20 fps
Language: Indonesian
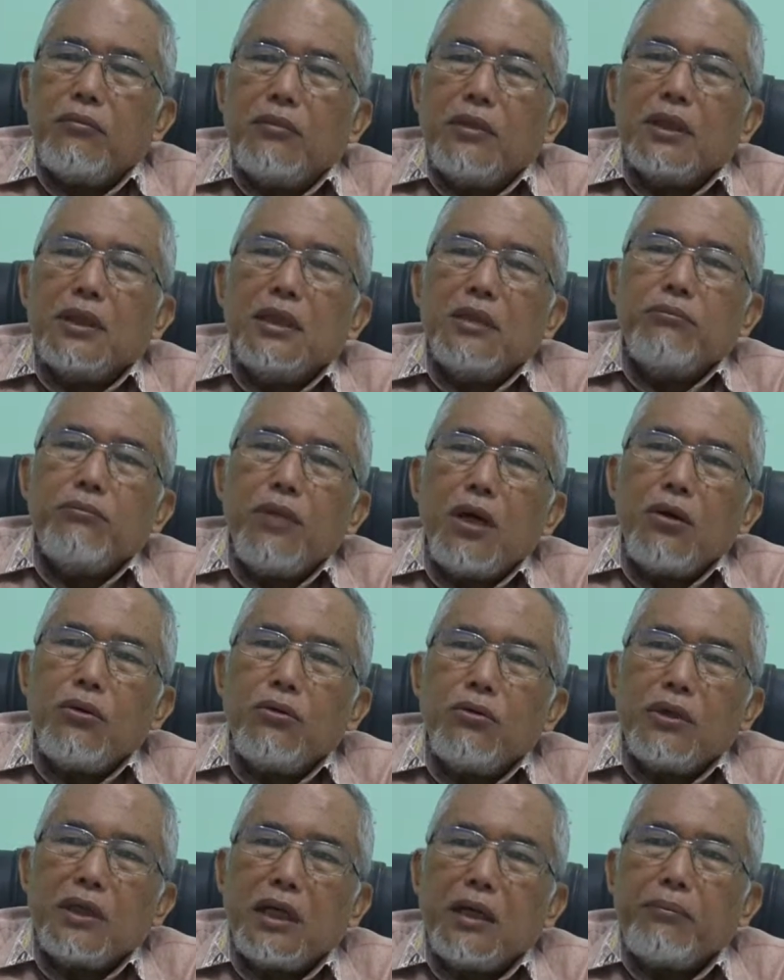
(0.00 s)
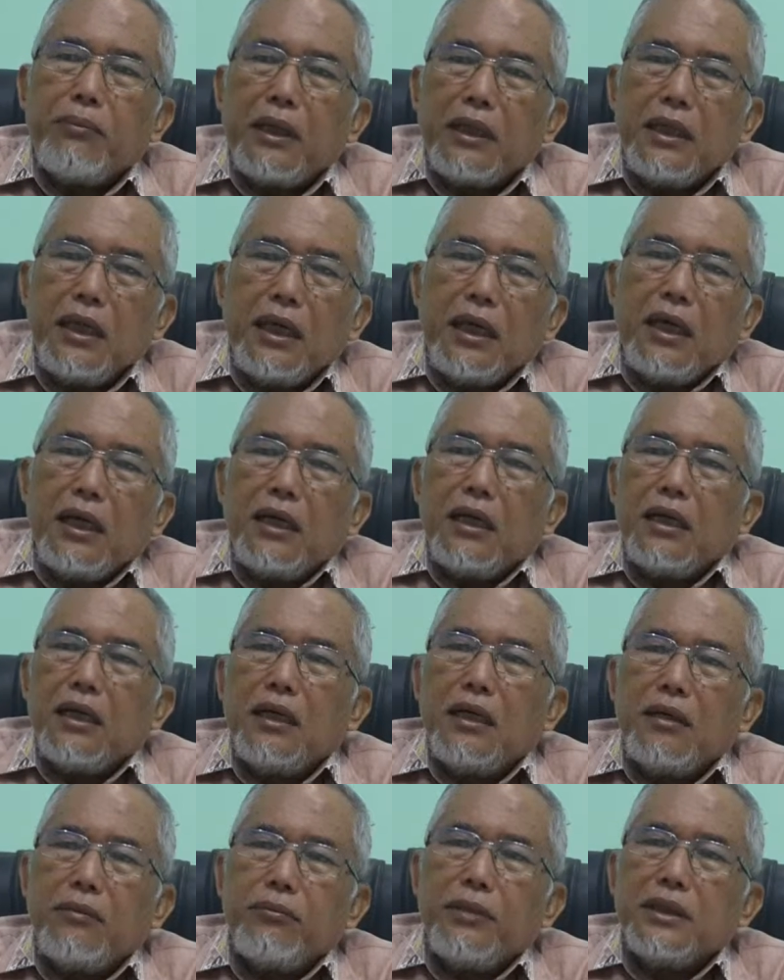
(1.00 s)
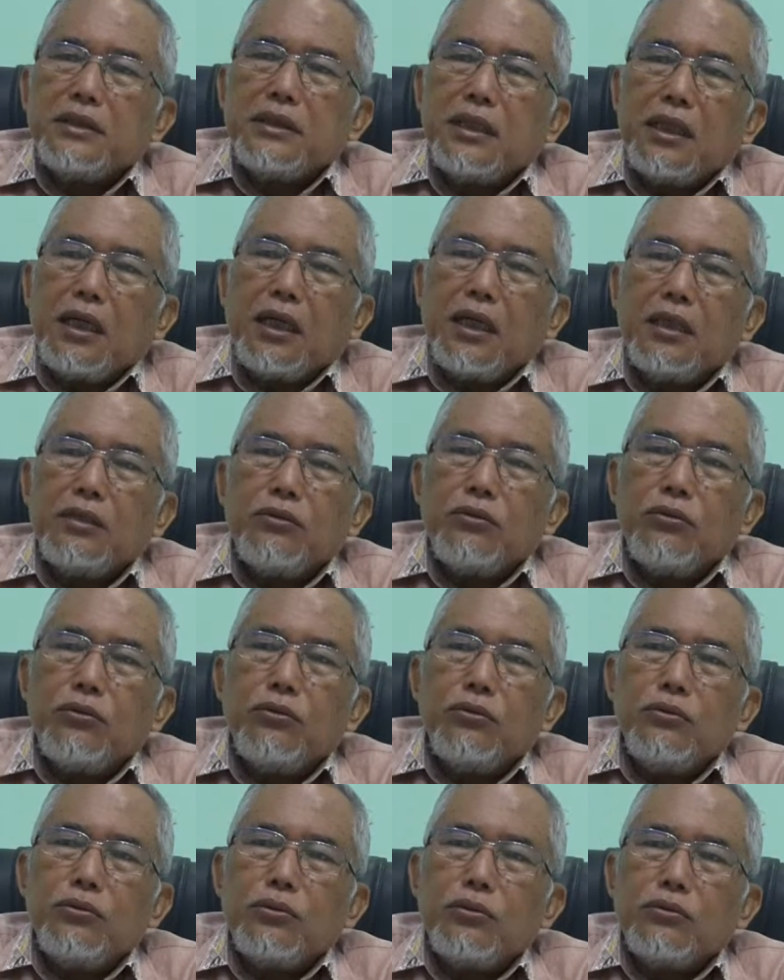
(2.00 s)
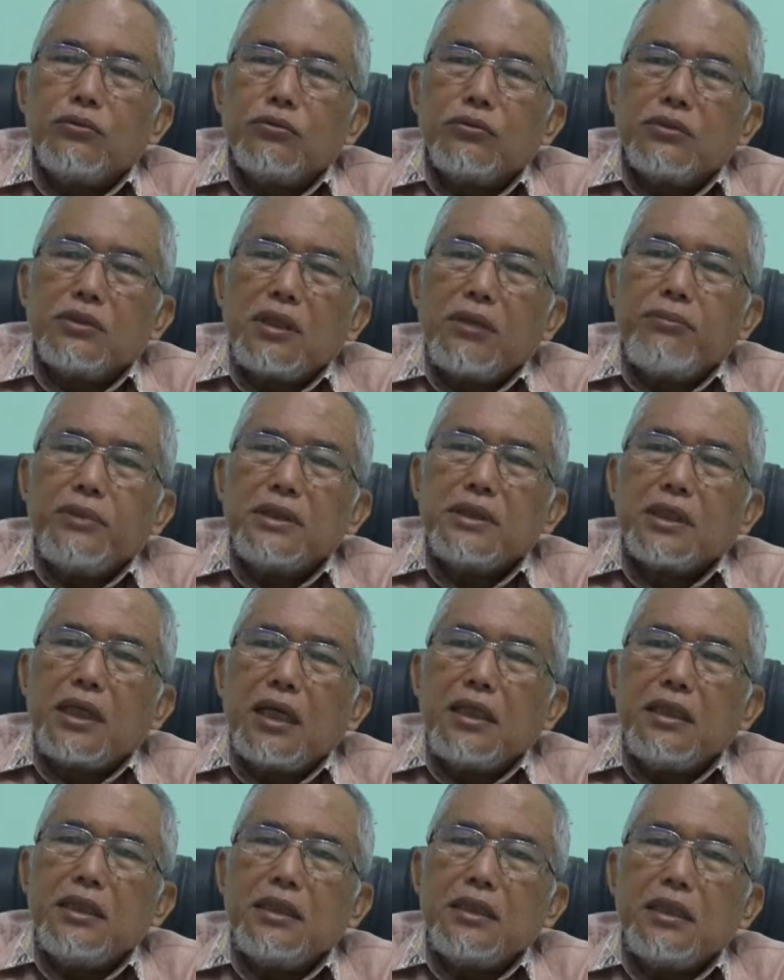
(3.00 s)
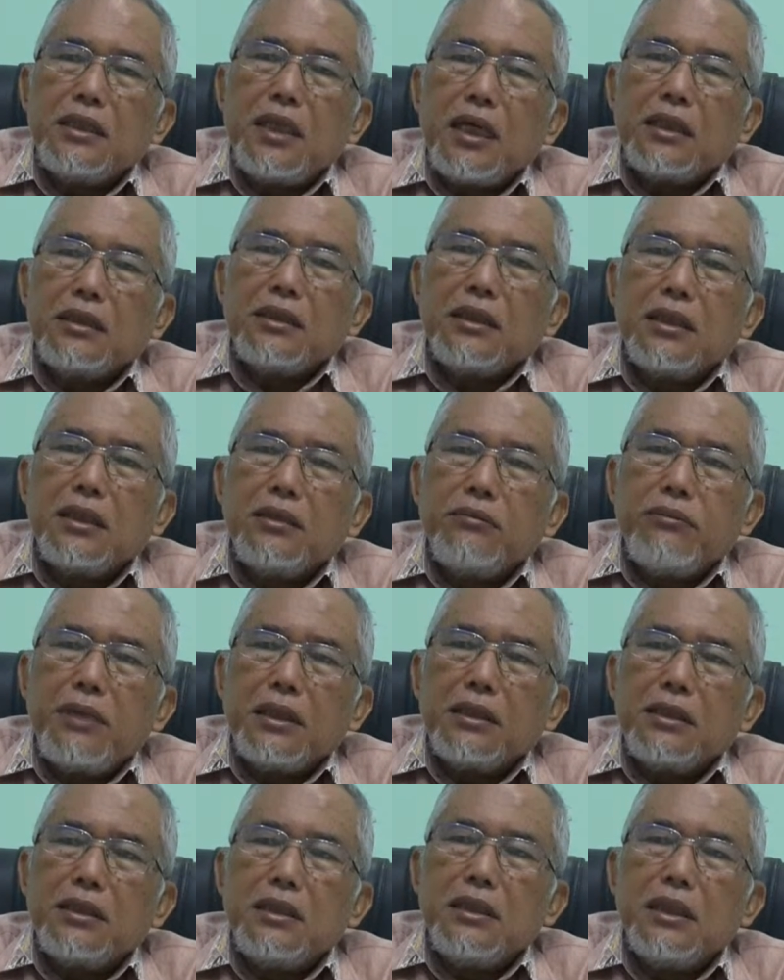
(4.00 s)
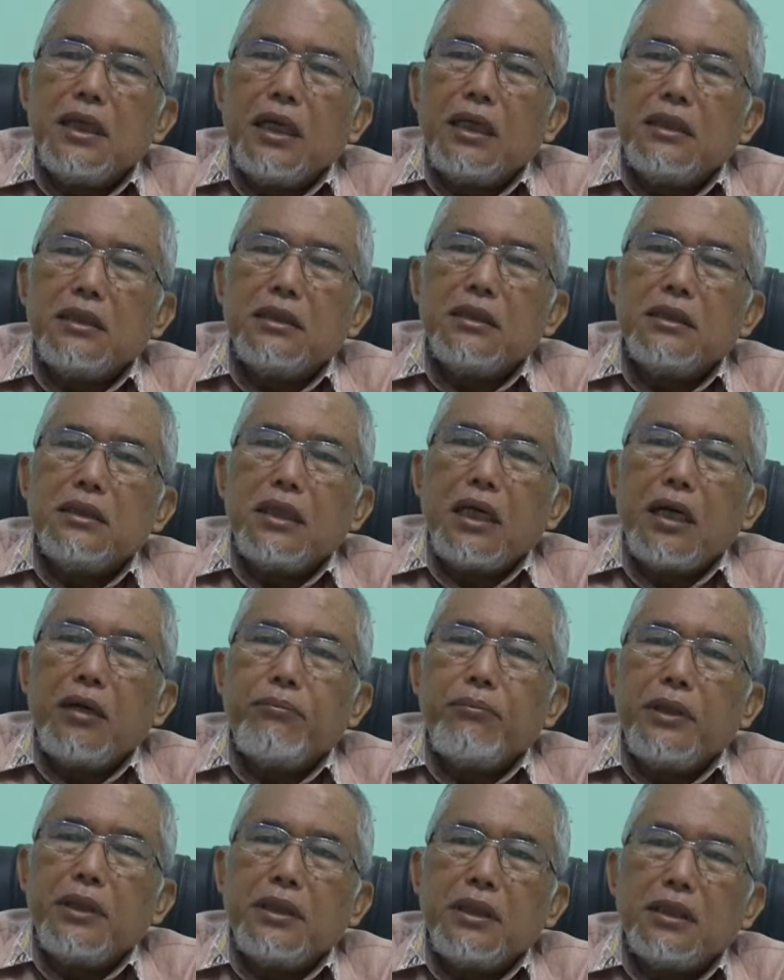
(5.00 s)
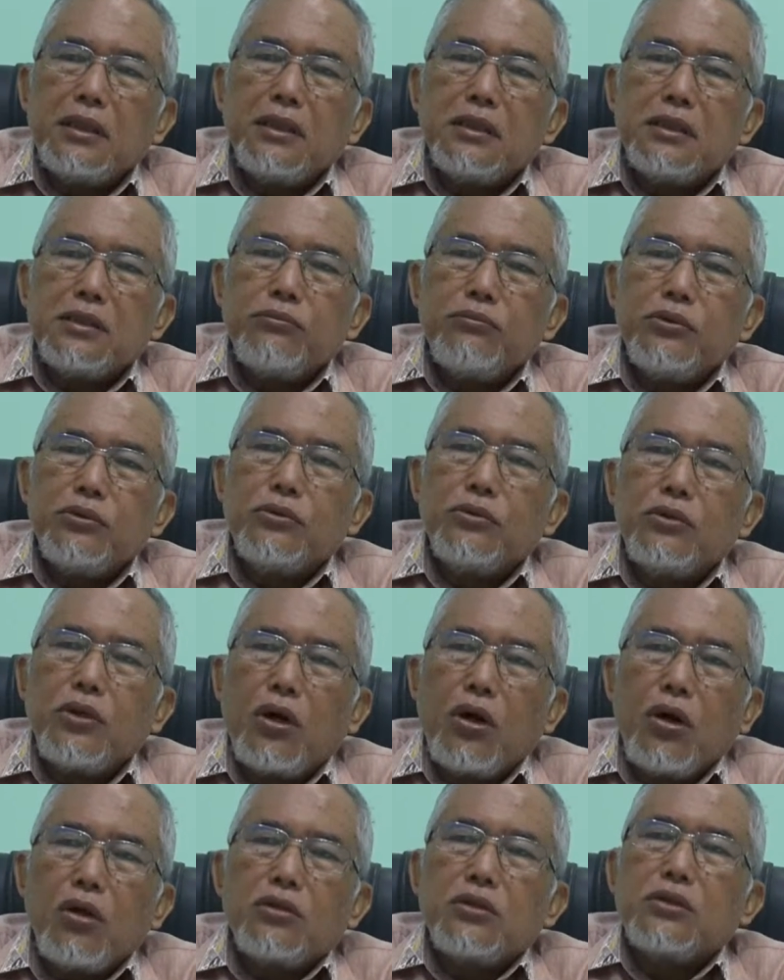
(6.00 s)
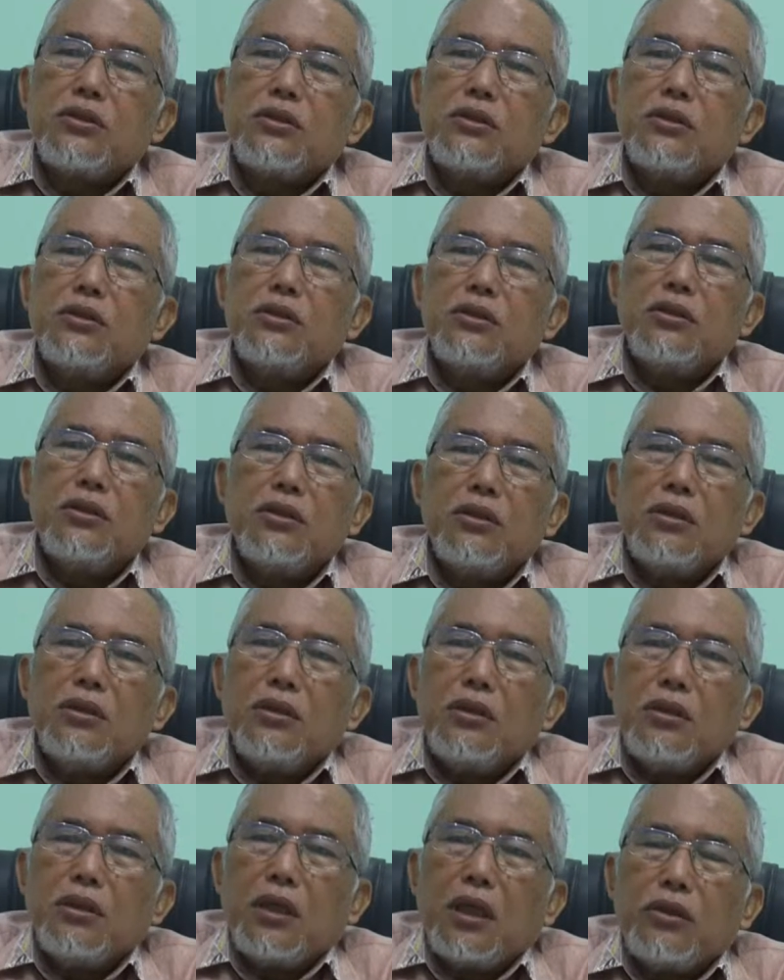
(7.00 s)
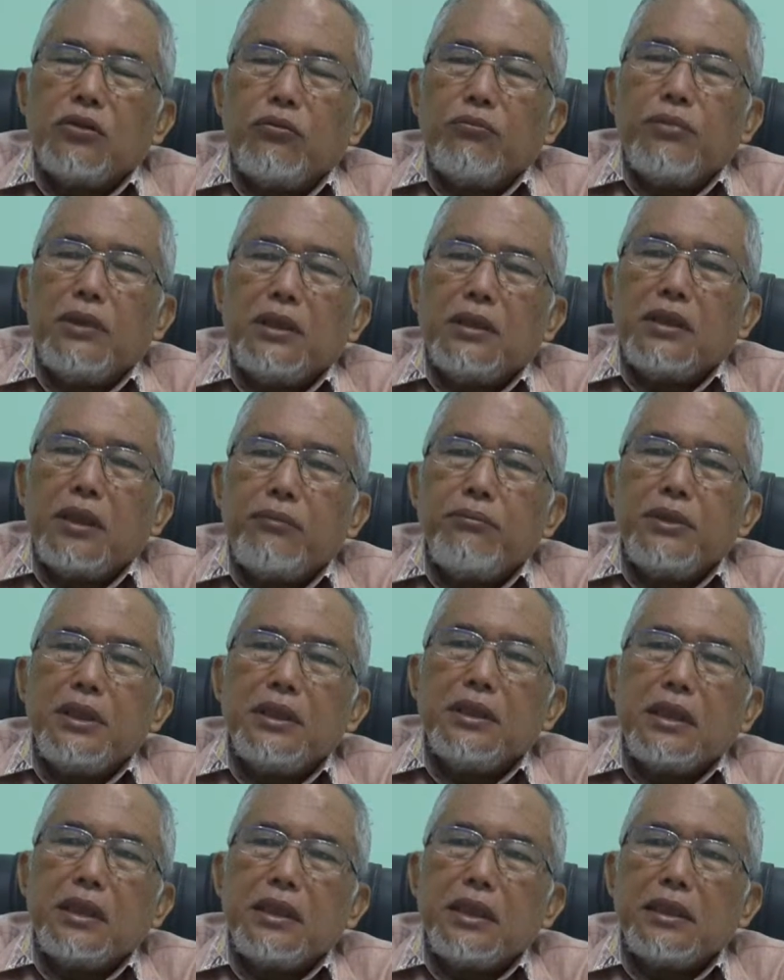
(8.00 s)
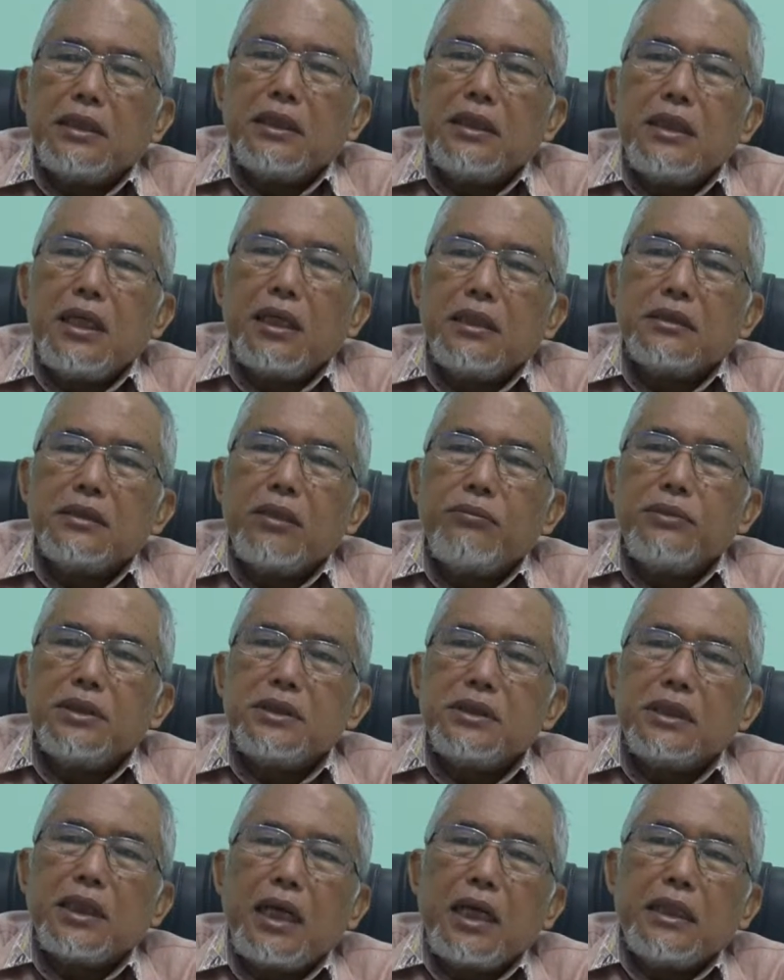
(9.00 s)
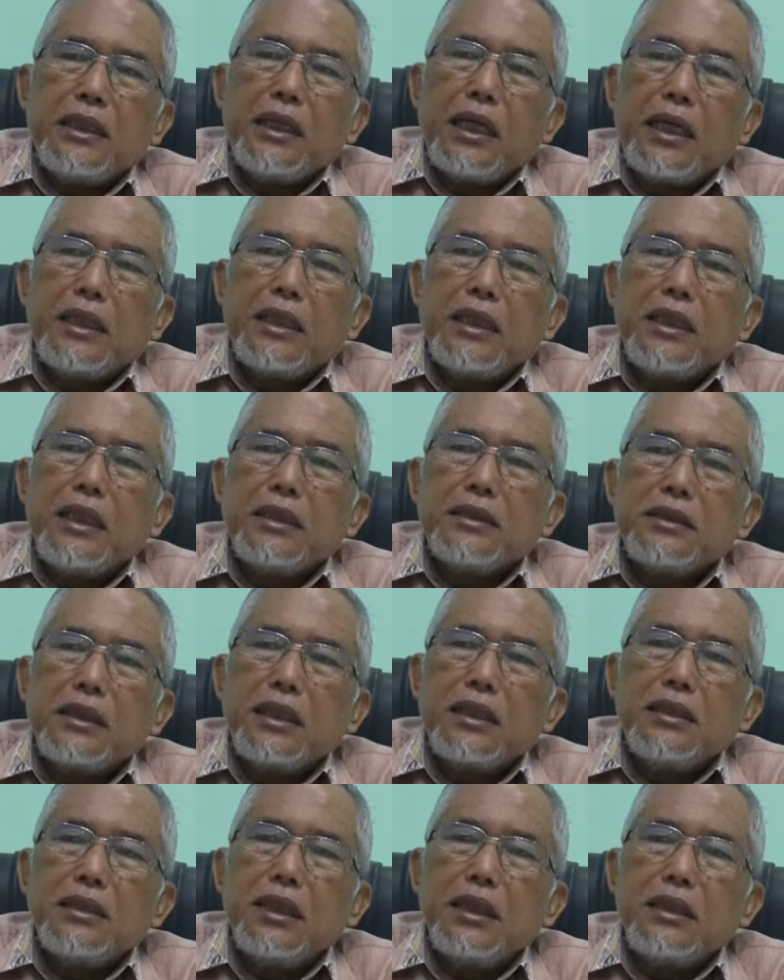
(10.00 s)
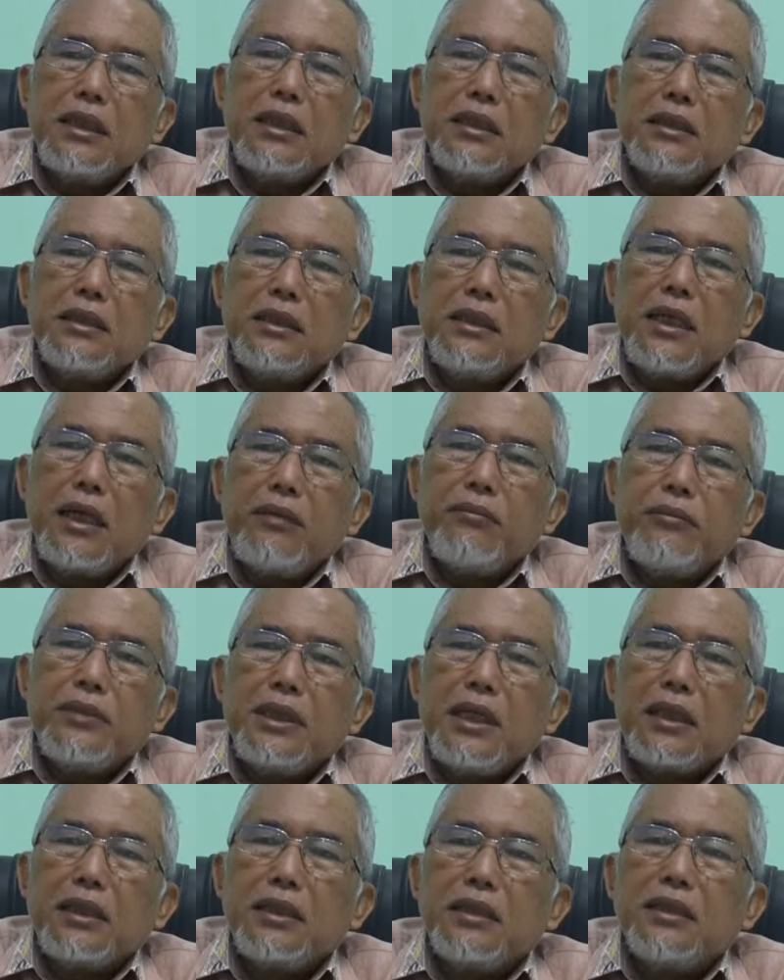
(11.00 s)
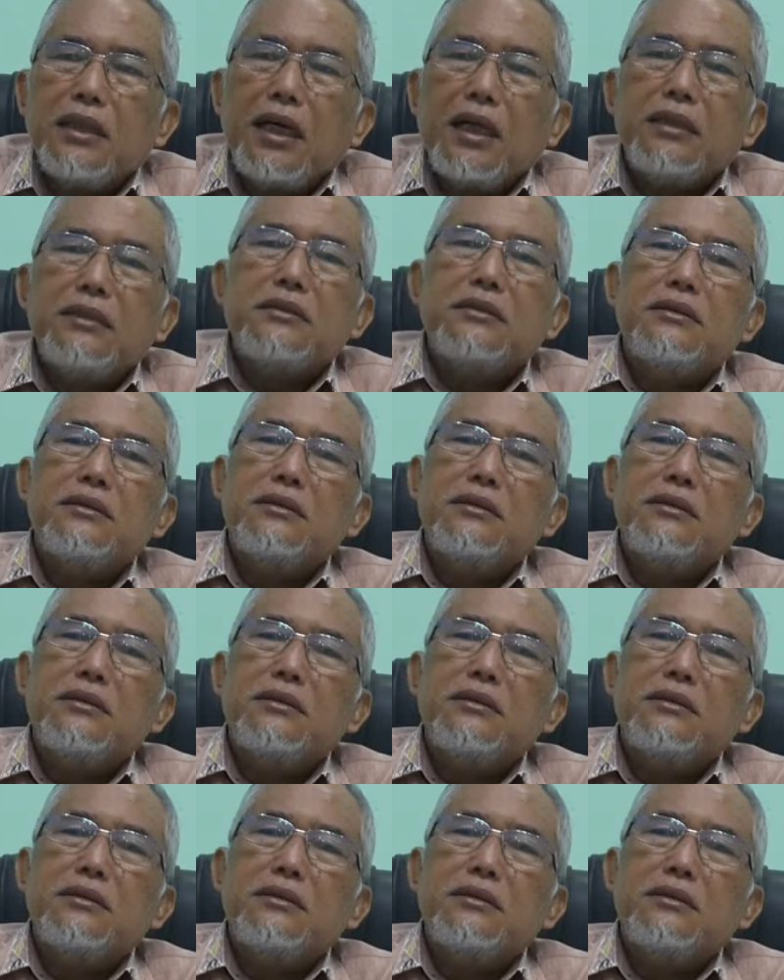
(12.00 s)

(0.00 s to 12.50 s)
menghimbau kepada masyarakat untuk sama sekali tidak terlibat dengan apa yang disebut hoax atau berita-berita yang tidak sama sekali ada dasarnya dan tidak meyakinkan.